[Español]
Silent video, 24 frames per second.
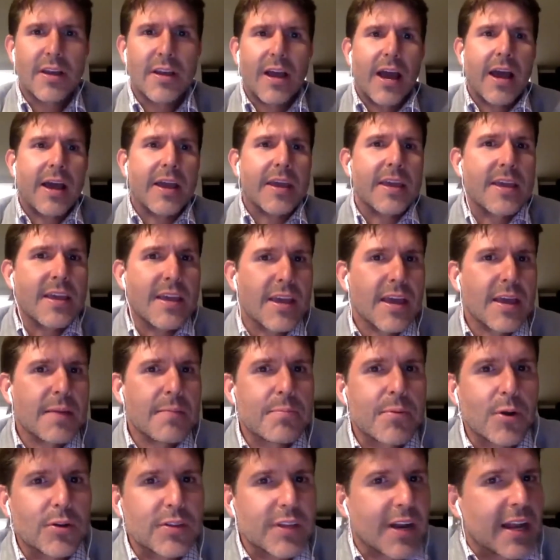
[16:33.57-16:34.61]
Ahí en
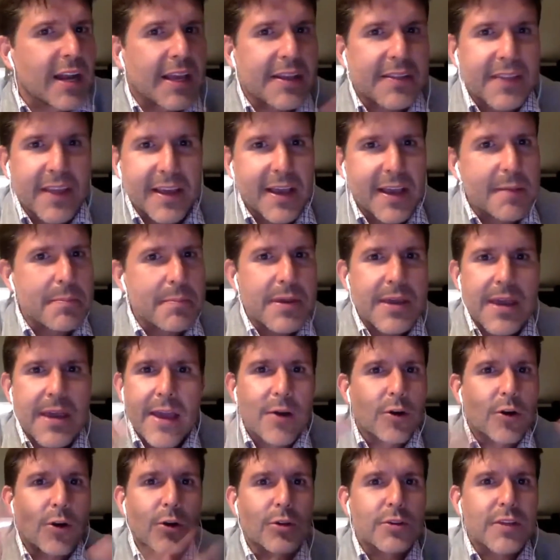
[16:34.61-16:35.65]
Procter, el que tenga MBA
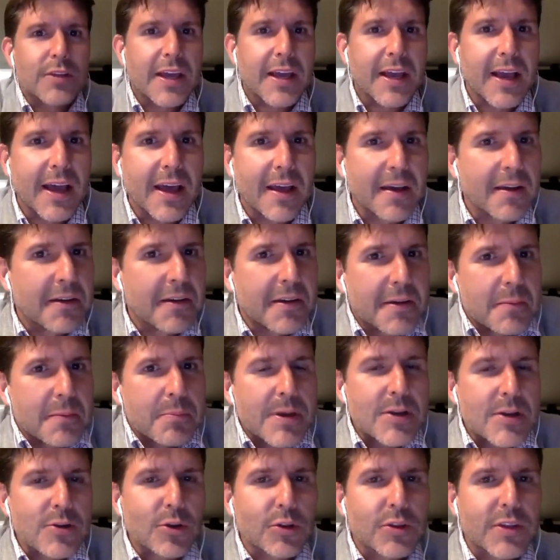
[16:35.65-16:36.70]
o no lo tenga,
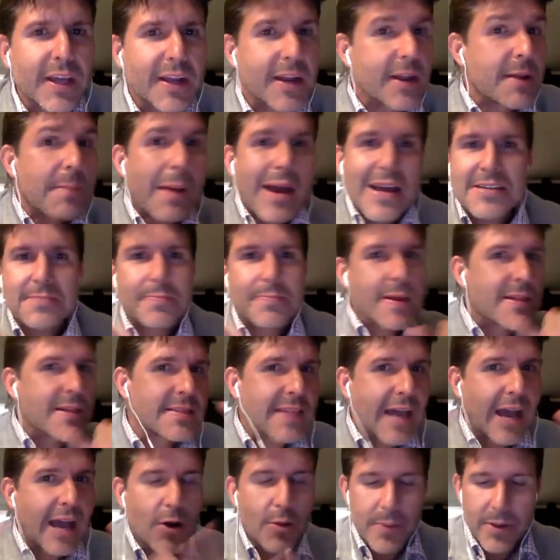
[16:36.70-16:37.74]
pues no tiene más
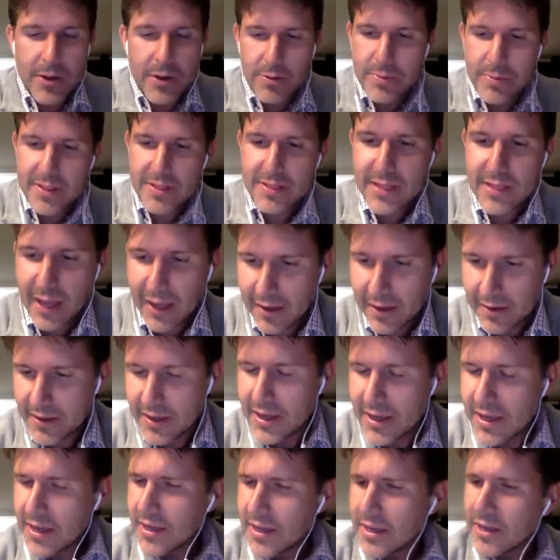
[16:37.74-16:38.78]
ventaja o menos ventaja.
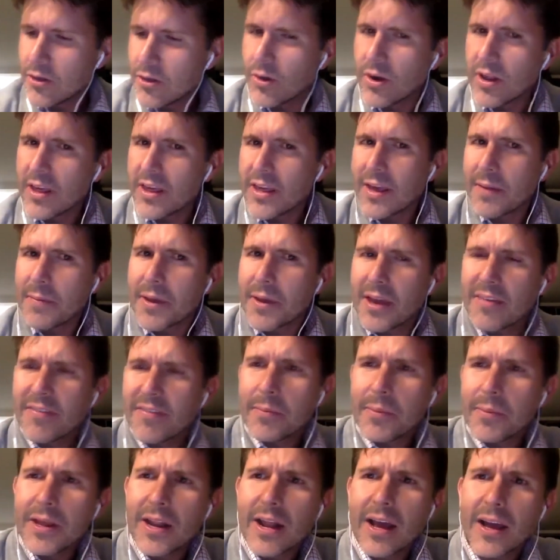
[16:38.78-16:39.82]
Y yo le dije a mi jefe,
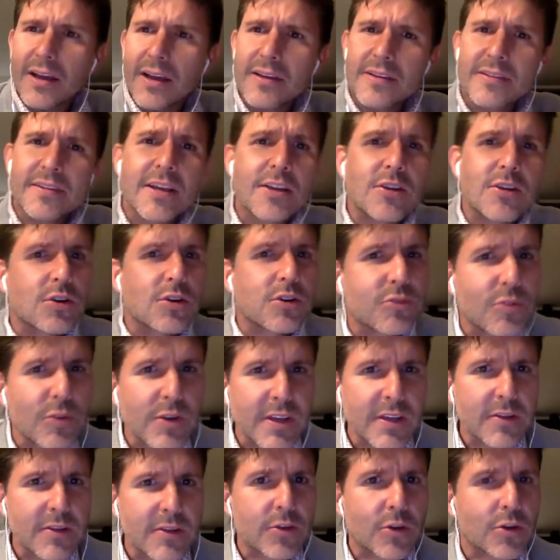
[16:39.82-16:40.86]
mira, es que yo no,
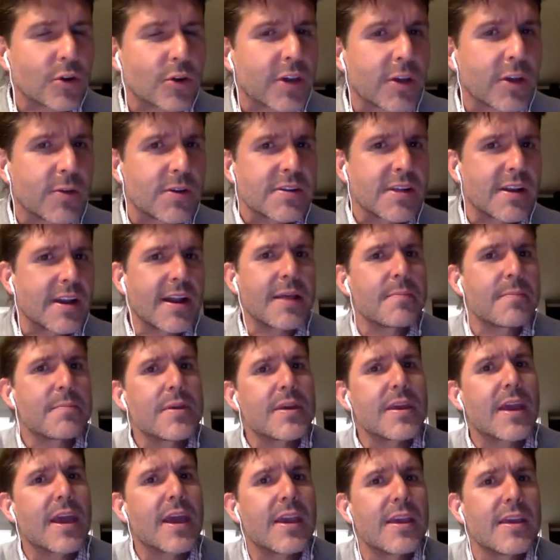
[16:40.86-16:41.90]
estoy, yo no quiero hacer el
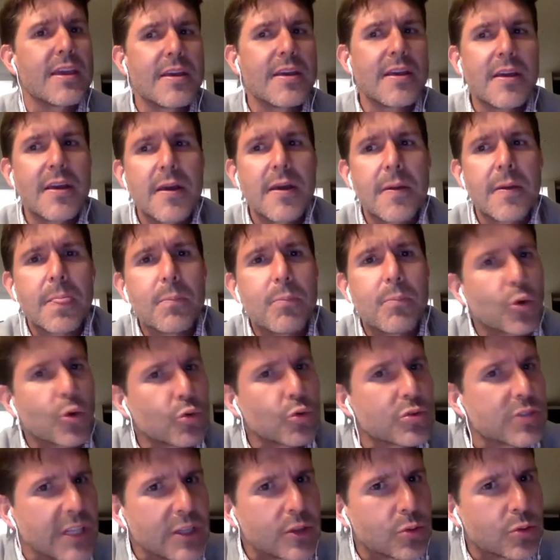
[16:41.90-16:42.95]
MBA por
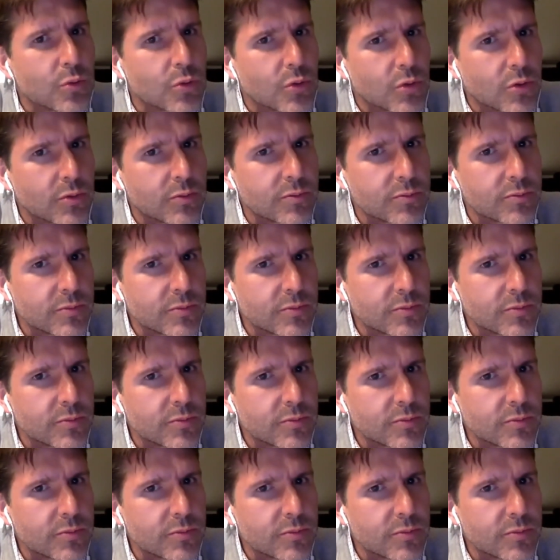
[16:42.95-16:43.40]
un título.